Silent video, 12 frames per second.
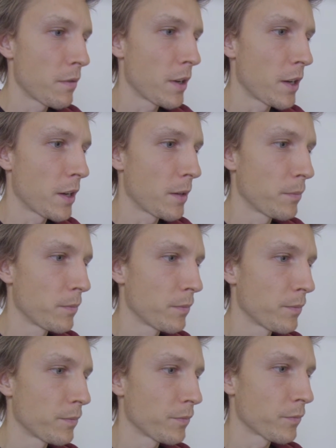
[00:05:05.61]
Ähm,
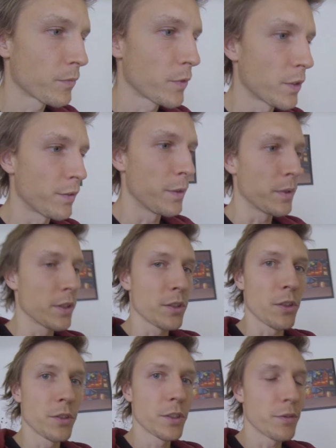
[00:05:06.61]
das filme ich jetzt
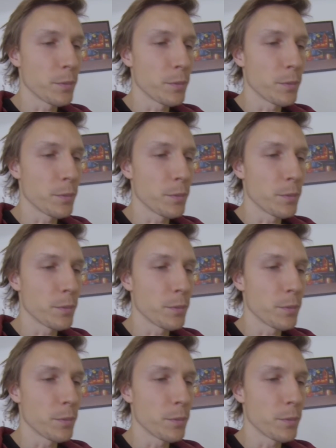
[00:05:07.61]
auch nicht,